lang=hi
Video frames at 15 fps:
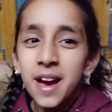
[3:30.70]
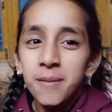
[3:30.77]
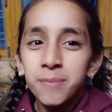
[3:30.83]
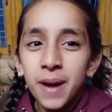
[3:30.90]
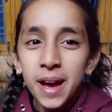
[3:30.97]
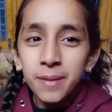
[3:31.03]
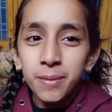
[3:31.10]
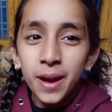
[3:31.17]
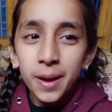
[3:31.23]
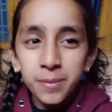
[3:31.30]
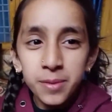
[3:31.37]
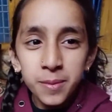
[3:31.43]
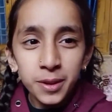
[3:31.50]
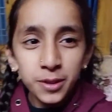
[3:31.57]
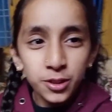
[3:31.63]
बाय बाय
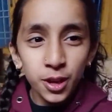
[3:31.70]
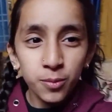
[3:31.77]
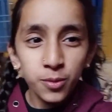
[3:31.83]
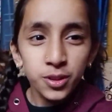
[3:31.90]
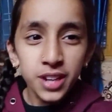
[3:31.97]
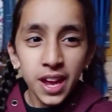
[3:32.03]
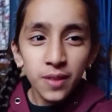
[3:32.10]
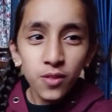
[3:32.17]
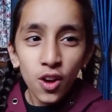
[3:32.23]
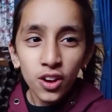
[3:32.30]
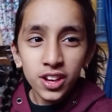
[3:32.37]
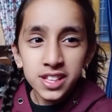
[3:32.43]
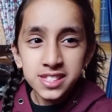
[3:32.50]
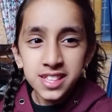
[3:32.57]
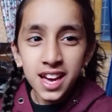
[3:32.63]
मैं मिलती हूँ आपको नए व्लॉग
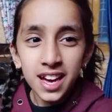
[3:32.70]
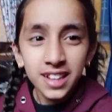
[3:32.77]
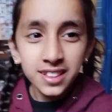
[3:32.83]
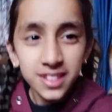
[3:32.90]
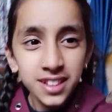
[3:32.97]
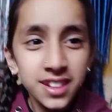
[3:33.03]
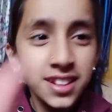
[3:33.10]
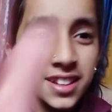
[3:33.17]
के साथ